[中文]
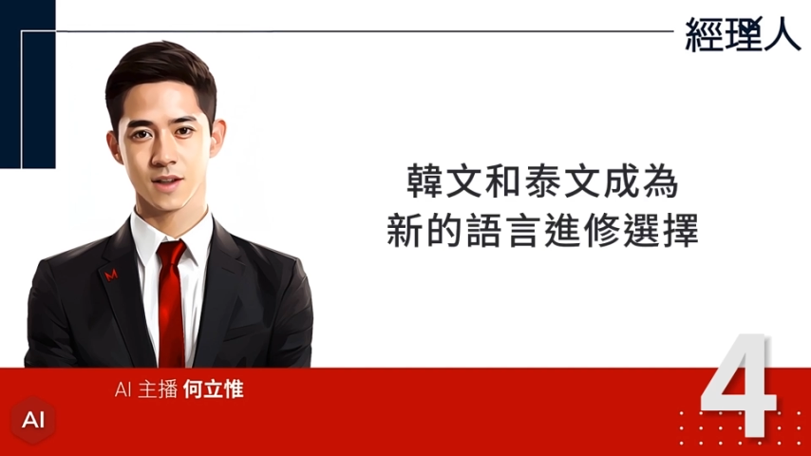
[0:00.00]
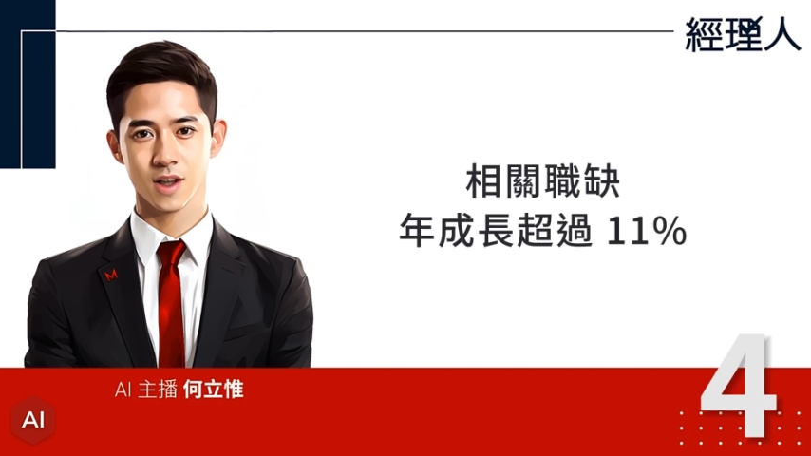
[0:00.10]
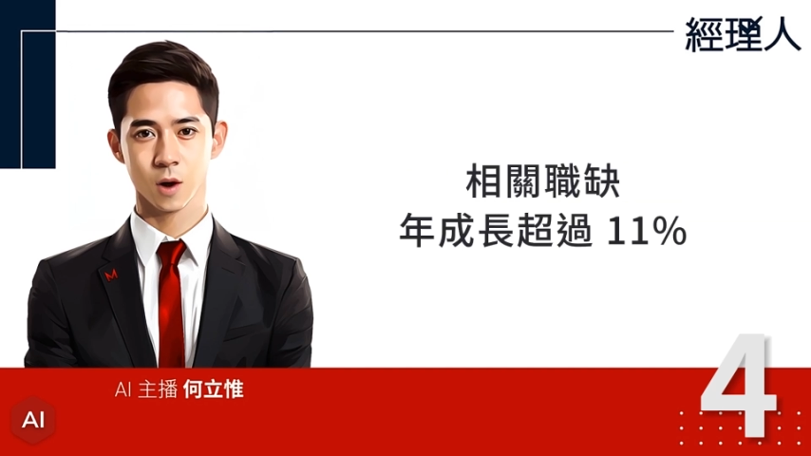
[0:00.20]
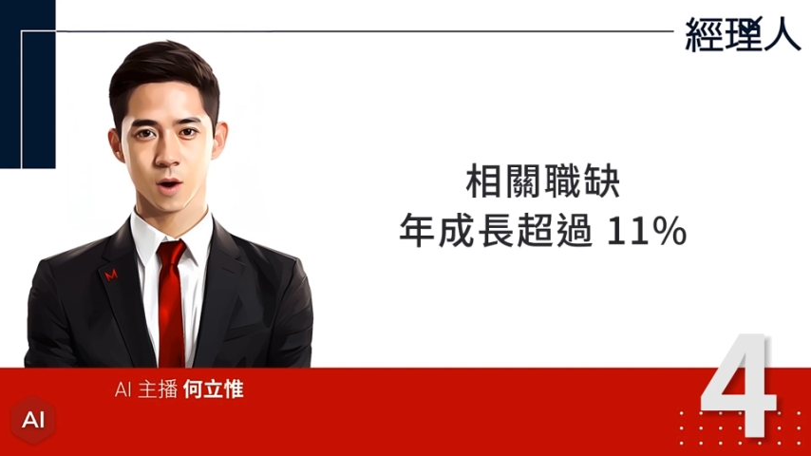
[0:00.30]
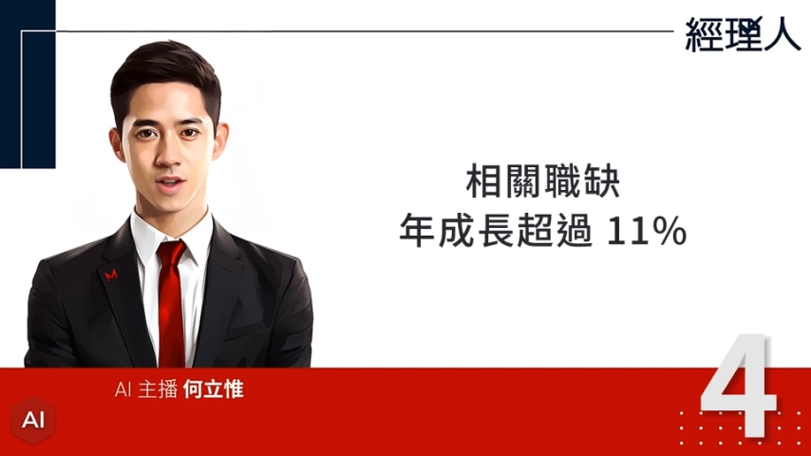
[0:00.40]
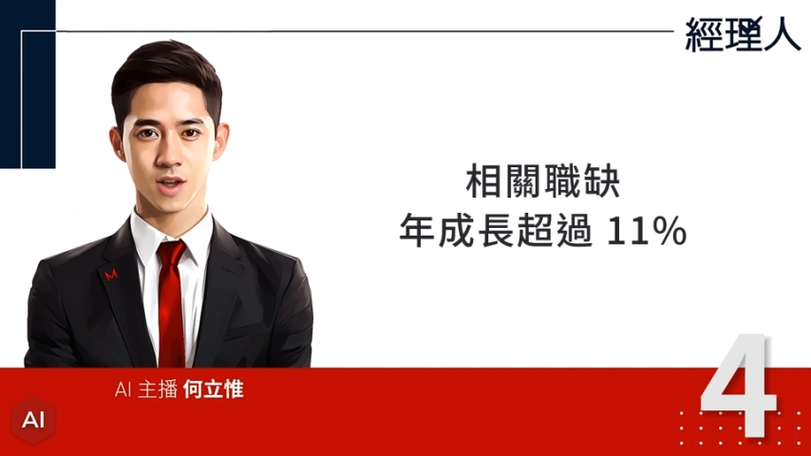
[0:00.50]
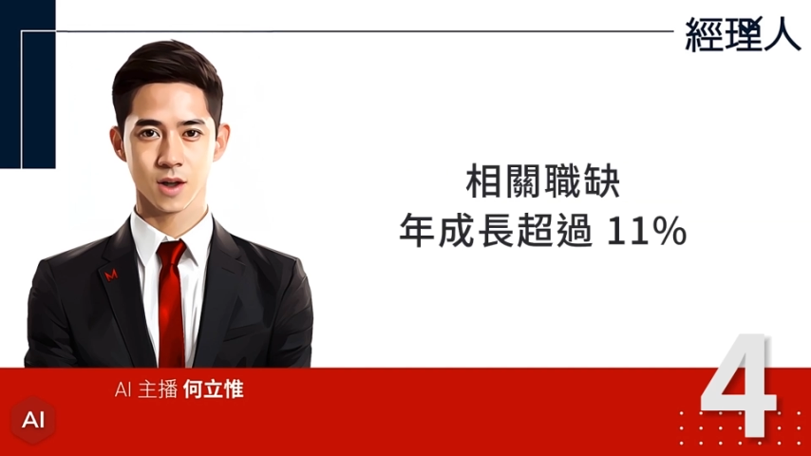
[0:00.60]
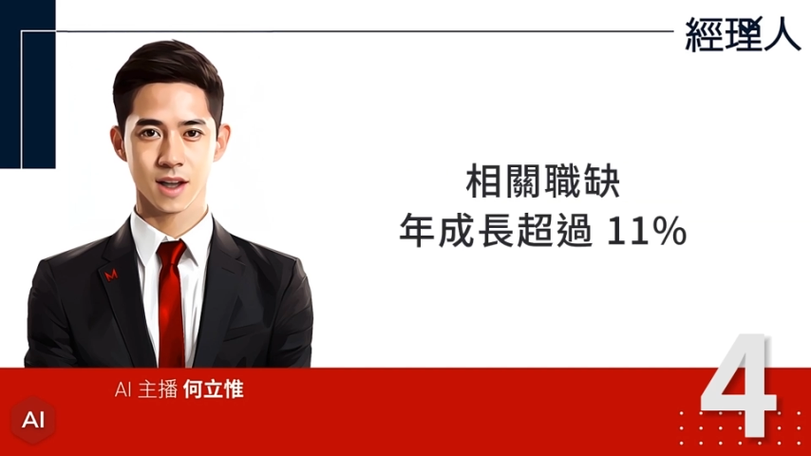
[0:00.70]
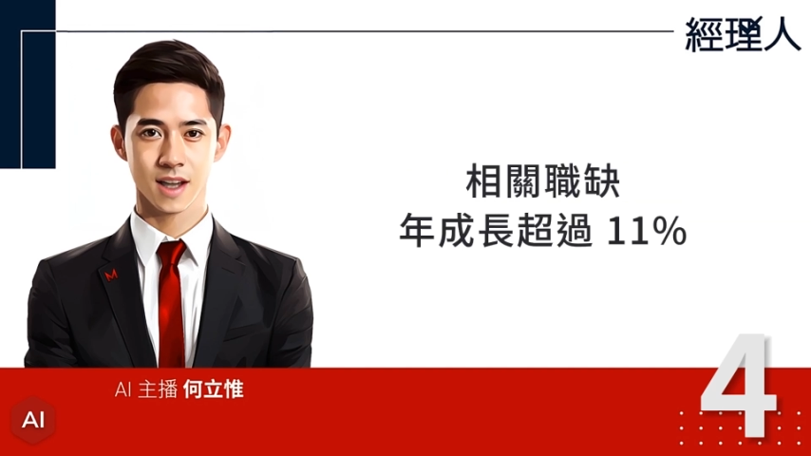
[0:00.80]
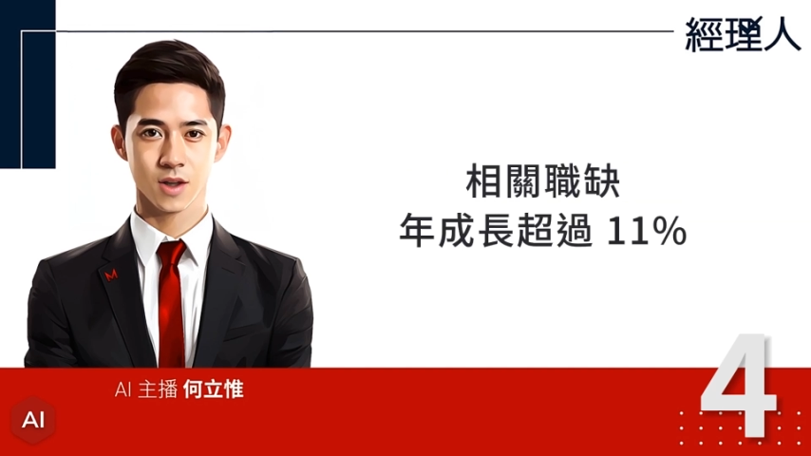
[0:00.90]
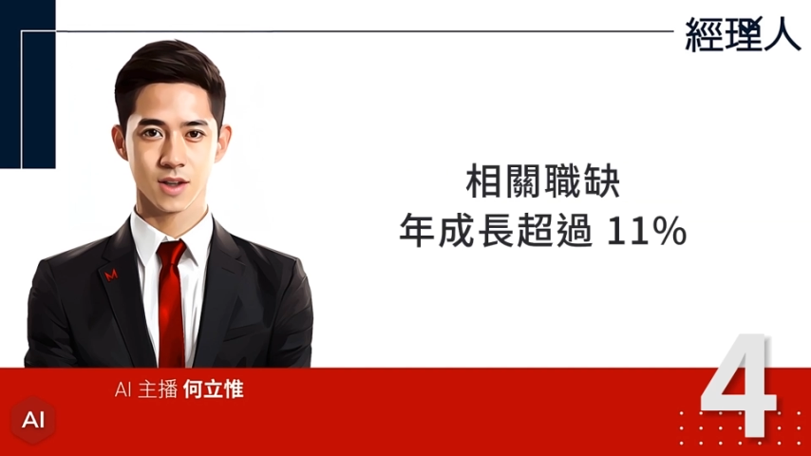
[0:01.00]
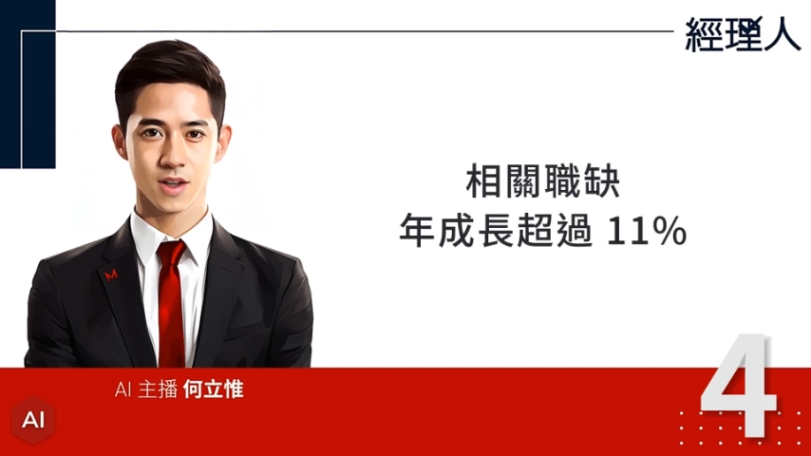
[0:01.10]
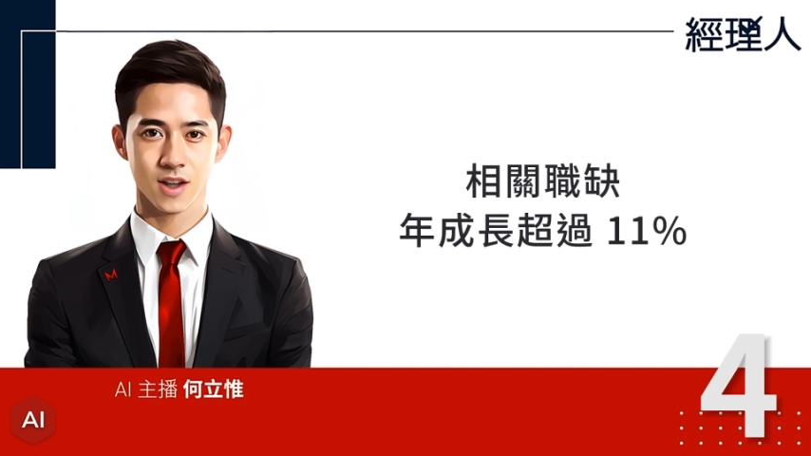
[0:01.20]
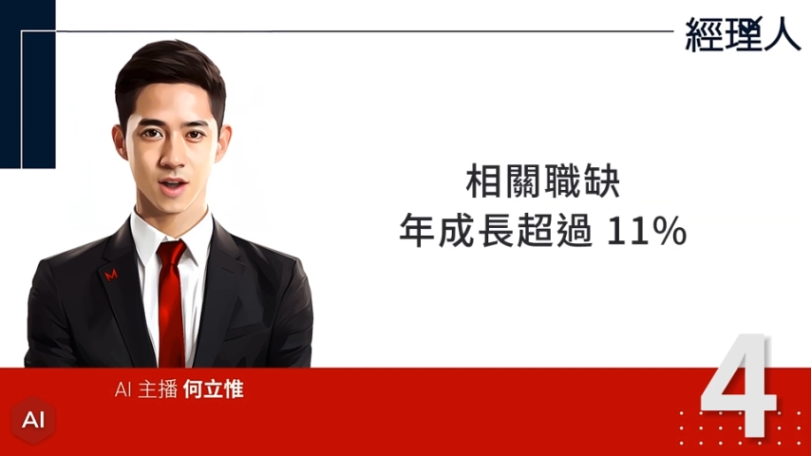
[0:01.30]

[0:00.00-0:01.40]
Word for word: 相关职缺年成长